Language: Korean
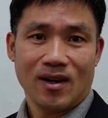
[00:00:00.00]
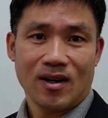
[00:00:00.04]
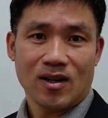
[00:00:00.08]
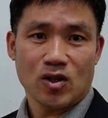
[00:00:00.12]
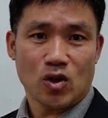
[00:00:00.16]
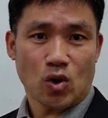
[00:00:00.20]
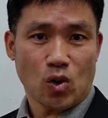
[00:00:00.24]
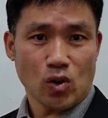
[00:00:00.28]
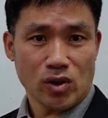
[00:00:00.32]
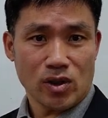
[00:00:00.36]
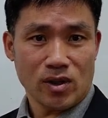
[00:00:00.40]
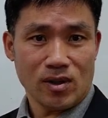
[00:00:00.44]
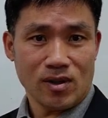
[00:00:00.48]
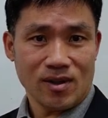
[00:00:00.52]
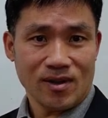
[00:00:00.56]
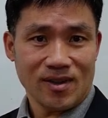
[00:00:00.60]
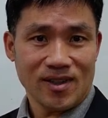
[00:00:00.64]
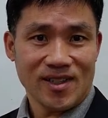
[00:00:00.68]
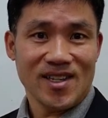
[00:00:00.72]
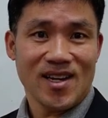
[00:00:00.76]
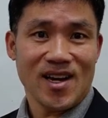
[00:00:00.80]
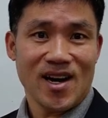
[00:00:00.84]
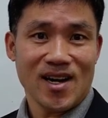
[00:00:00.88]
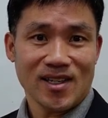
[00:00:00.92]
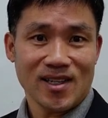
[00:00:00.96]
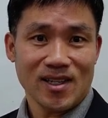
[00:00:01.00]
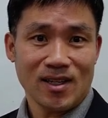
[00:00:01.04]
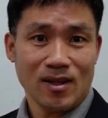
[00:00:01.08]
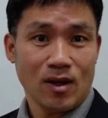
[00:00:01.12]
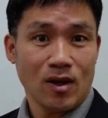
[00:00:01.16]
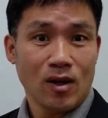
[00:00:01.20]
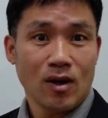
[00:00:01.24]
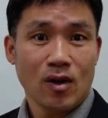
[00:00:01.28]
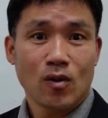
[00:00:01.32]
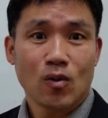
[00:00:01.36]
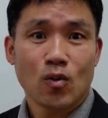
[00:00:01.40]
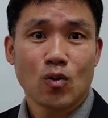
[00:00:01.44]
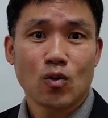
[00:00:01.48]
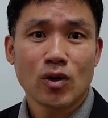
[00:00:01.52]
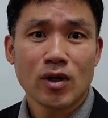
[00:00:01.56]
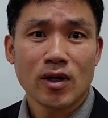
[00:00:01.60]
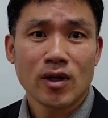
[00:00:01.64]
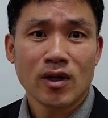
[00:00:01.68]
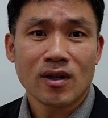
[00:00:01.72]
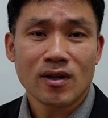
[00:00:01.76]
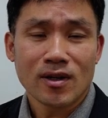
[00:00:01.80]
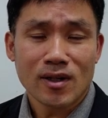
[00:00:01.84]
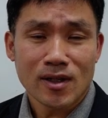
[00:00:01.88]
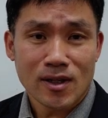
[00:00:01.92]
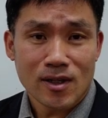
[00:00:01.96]
소설, 이야기 우리
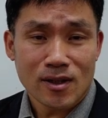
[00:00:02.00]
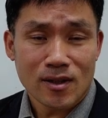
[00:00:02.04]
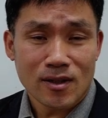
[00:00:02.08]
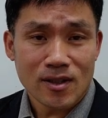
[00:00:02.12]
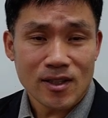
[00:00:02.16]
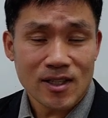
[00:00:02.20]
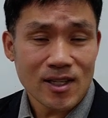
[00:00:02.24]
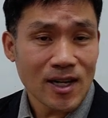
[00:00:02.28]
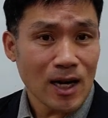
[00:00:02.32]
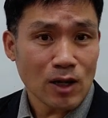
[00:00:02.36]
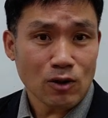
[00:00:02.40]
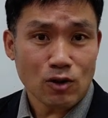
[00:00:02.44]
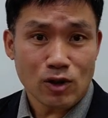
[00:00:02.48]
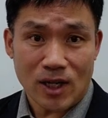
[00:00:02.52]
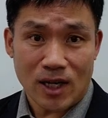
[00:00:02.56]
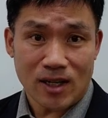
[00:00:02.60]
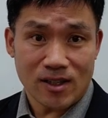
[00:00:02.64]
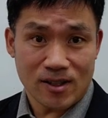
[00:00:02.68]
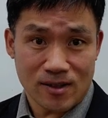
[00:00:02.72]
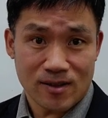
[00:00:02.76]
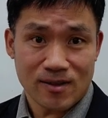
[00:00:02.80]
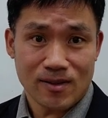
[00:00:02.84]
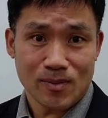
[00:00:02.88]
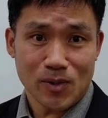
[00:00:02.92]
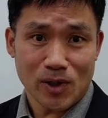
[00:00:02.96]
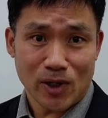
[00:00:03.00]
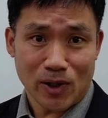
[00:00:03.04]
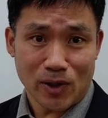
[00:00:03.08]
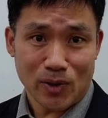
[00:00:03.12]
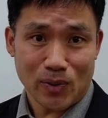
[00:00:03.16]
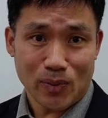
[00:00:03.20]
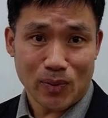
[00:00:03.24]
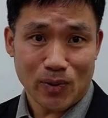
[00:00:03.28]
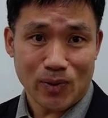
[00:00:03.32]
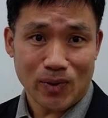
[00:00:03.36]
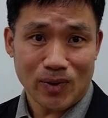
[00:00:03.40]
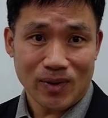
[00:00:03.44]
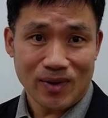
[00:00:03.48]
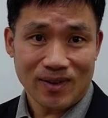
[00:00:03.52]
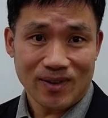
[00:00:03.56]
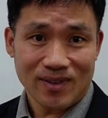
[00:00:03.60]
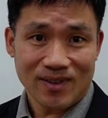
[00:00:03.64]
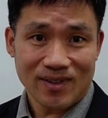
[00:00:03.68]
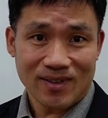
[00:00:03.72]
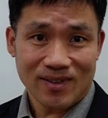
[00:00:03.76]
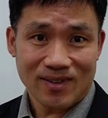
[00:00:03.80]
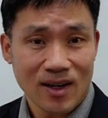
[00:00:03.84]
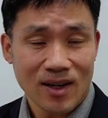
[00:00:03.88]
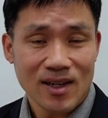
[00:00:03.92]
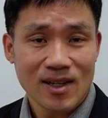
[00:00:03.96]
어린이들 이야기도 잘 짓습니다. 여러분
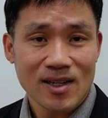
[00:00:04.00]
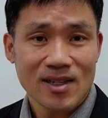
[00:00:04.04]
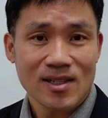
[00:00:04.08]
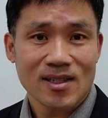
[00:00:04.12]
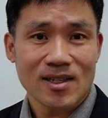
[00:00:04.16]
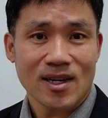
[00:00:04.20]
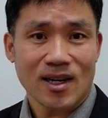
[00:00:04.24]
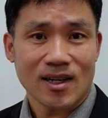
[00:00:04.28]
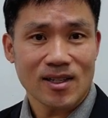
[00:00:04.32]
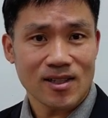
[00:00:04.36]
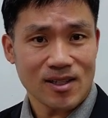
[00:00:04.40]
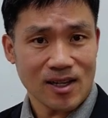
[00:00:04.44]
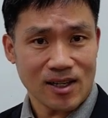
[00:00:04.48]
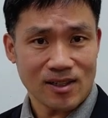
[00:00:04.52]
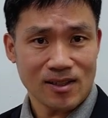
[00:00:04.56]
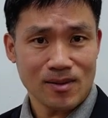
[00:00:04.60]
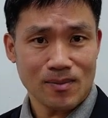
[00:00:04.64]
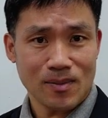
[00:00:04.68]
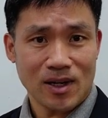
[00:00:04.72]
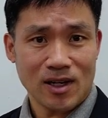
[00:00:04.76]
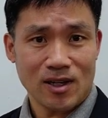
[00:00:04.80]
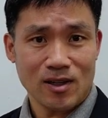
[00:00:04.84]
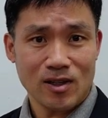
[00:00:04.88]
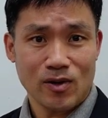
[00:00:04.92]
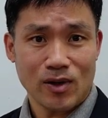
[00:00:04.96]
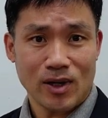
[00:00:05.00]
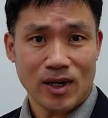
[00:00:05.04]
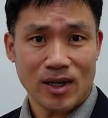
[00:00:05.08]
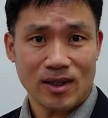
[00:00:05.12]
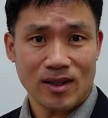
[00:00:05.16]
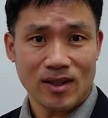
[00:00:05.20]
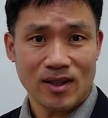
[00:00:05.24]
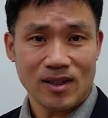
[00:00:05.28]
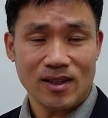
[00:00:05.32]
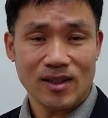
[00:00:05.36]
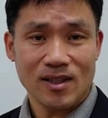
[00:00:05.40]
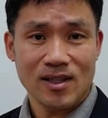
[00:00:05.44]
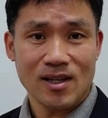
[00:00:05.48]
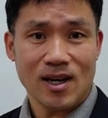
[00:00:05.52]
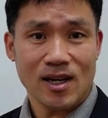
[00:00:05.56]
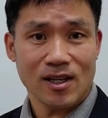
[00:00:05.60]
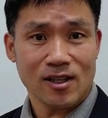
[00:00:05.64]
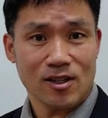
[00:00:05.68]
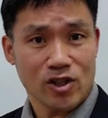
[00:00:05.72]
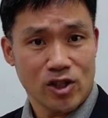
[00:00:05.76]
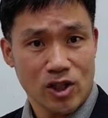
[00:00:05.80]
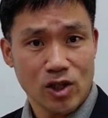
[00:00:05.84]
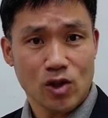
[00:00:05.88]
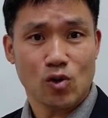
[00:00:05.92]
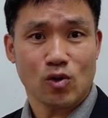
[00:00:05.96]
자기 자신만을 위한
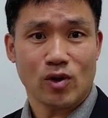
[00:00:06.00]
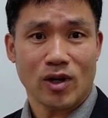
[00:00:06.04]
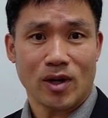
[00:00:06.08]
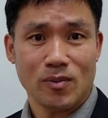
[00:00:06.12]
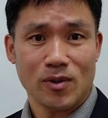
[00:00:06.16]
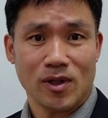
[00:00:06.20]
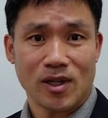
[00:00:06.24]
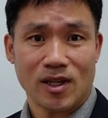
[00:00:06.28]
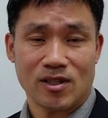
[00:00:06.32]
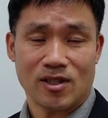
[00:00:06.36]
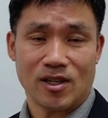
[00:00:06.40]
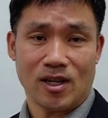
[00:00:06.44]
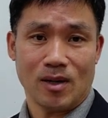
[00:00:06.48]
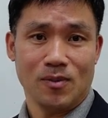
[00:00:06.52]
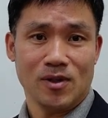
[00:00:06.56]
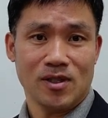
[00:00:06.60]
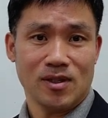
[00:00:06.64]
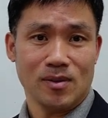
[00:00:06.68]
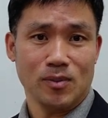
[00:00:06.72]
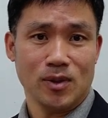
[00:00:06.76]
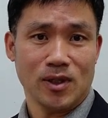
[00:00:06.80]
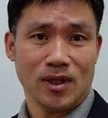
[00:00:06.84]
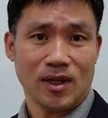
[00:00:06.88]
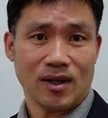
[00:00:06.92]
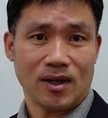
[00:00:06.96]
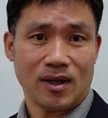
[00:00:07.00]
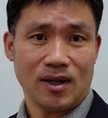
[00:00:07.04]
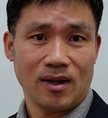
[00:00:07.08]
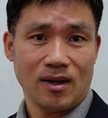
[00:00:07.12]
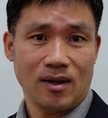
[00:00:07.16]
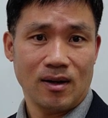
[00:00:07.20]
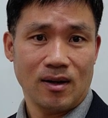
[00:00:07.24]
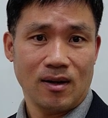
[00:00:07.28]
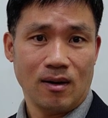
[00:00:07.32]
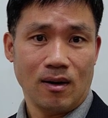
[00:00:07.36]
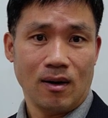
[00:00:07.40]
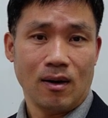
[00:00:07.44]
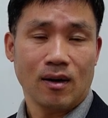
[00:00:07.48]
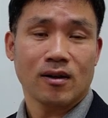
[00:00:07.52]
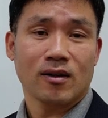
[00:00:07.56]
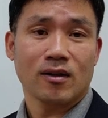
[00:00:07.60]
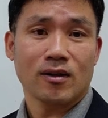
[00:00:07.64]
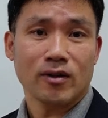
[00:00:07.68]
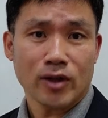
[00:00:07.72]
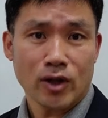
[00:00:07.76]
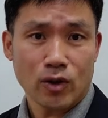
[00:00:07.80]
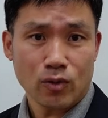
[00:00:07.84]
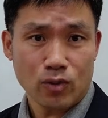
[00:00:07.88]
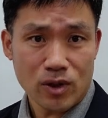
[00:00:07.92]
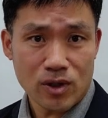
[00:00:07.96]
이야기를 짓기도 합니다. 재밌습니다.
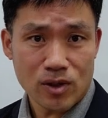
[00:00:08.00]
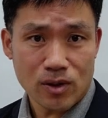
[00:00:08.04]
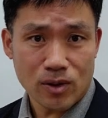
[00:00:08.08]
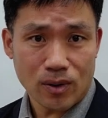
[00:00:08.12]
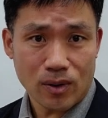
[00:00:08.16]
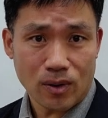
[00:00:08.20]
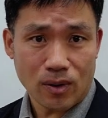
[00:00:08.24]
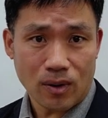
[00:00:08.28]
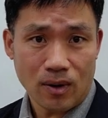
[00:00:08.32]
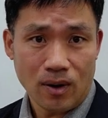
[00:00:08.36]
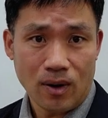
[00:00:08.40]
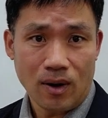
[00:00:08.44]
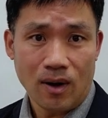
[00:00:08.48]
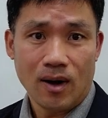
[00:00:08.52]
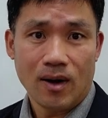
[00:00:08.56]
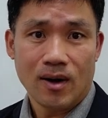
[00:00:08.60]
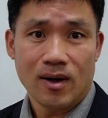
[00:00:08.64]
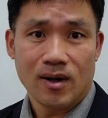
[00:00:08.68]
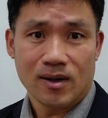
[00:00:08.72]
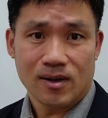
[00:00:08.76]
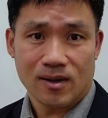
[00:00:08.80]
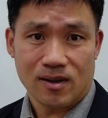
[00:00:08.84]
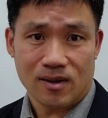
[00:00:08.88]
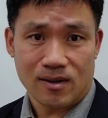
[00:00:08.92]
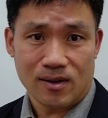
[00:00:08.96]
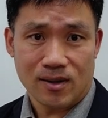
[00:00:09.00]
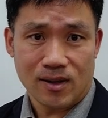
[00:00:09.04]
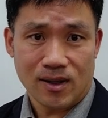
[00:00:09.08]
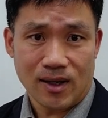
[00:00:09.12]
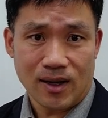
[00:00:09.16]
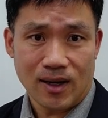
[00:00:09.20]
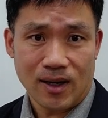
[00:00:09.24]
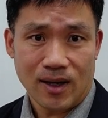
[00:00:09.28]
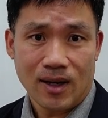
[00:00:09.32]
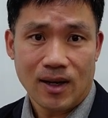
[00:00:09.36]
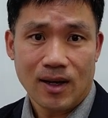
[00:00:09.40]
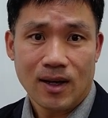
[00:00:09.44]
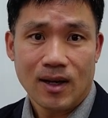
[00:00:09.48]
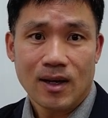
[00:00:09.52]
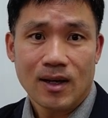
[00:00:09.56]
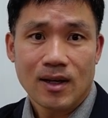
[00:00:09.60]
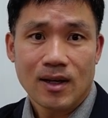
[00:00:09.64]
그런 경우도 있어요. 그런데